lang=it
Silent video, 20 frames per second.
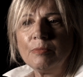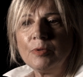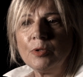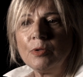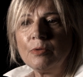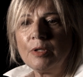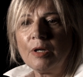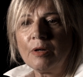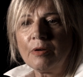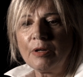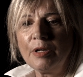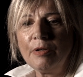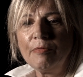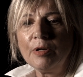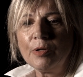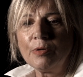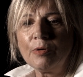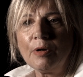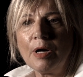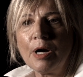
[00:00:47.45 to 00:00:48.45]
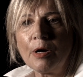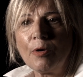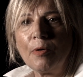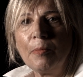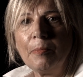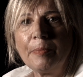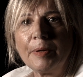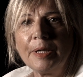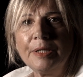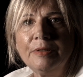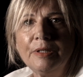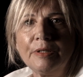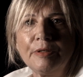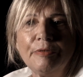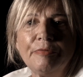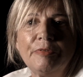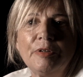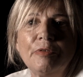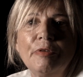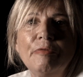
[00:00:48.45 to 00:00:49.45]
non arrivano a comprendere
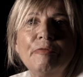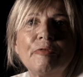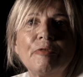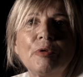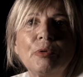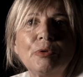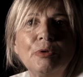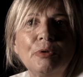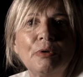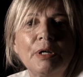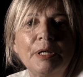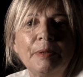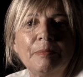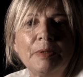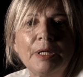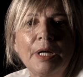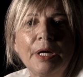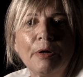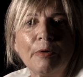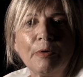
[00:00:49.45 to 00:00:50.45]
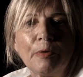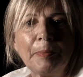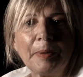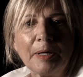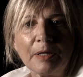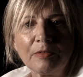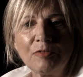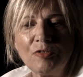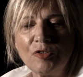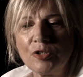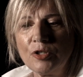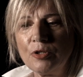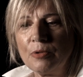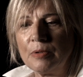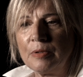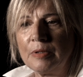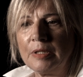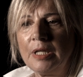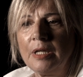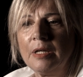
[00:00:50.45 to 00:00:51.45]
fino in fondo le mie
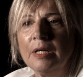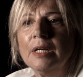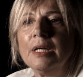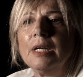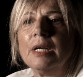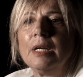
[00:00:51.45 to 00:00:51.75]
operazioni,